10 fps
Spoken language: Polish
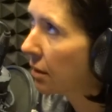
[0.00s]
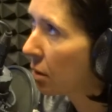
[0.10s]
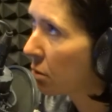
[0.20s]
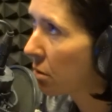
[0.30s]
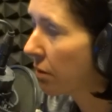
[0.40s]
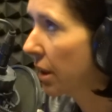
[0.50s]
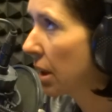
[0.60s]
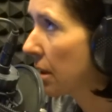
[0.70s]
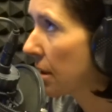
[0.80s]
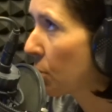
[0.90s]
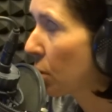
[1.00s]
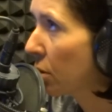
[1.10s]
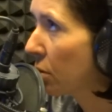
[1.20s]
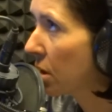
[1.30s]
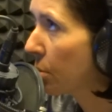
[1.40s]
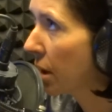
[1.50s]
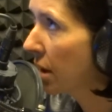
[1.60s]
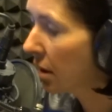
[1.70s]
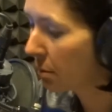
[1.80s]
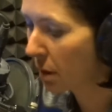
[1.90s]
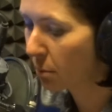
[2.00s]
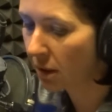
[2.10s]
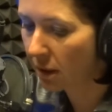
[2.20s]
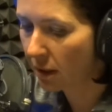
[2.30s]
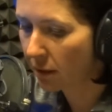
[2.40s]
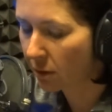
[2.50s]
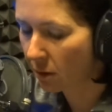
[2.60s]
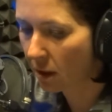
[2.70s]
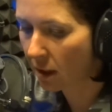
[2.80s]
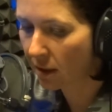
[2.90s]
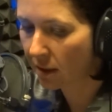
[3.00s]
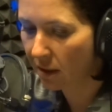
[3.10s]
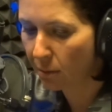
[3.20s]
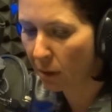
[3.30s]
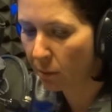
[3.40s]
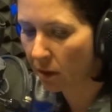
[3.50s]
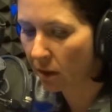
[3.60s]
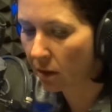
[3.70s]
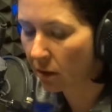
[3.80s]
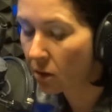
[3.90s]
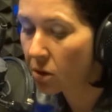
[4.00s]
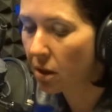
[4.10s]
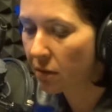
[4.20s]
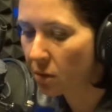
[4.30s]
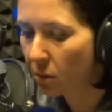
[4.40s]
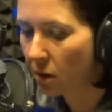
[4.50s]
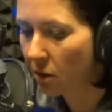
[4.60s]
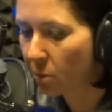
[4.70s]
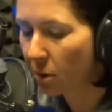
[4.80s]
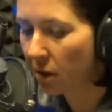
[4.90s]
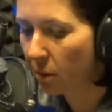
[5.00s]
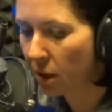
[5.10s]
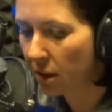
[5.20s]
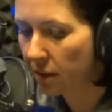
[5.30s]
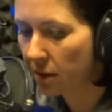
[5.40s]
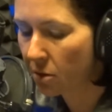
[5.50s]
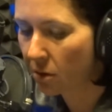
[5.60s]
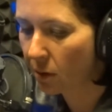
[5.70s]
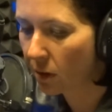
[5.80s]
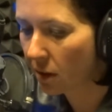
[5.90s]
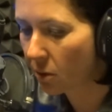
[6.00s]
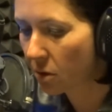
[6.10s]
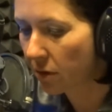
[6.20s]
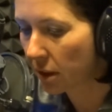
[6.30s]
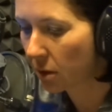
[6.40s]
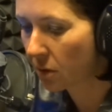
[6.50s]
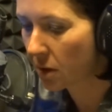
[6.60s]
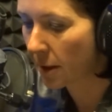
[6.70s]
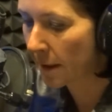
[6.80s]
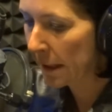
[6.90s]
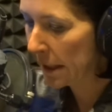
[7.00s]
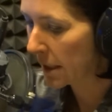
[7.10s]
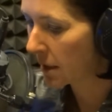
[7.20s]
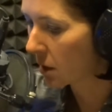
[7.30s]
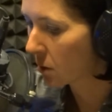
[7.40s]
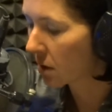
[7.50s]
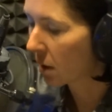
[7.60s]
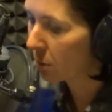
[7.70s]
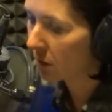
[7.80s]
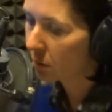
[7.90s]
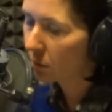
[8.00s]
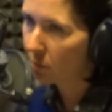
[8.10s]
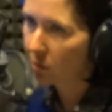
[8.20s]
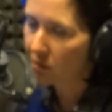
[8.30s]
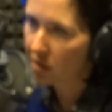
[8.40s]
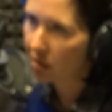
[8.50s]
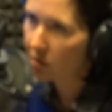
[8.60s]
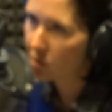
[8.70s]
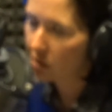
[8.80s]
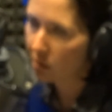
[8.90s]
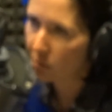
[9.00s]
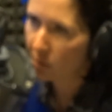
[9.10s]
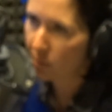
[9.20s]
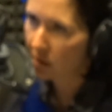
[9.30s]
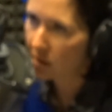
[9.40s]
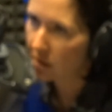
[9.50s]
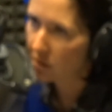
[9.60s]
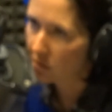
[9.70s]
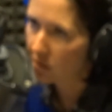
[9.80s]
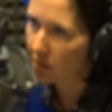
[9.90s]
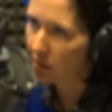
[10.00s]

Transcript: To już kwadrans po ósmej, mamy wtorek i mamy gościa w studio w programie Na Żywo, Tadeusz Kwiatkowski, starosta powiatu dąbrowskiego. Dzień dobry, panie starosto.